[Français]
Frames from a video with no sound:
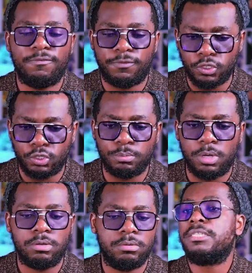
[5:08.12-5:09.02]

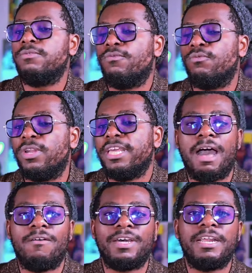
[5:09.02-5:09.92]
Franchement, si vous voulez
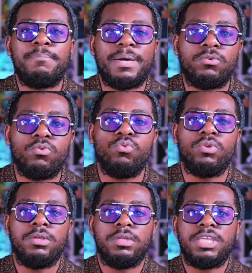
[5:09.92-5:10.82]
avoir un
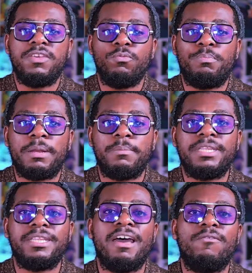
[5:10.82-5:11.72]
parcours qui vous
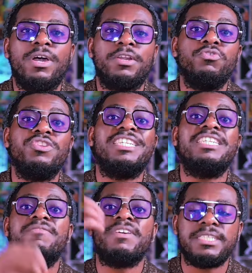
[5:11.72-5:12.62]
permette d'avoir une
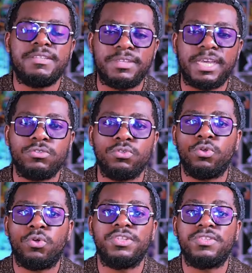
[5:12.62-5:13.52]
diversification de
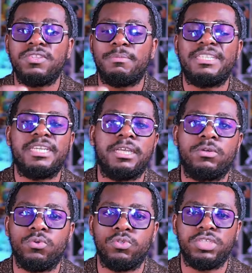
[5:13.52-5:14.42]
connaissances en matière
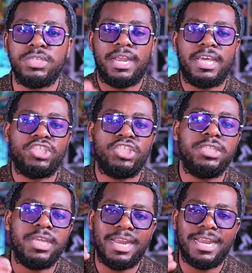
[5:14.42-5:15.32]
technologique, la
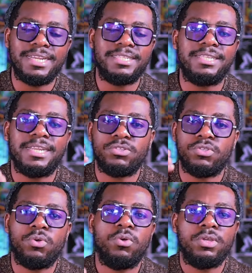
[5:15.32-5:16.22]
Chine est la
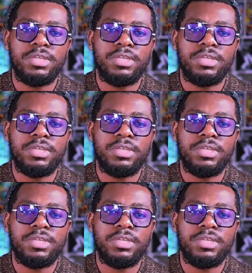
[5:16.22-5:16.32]
destination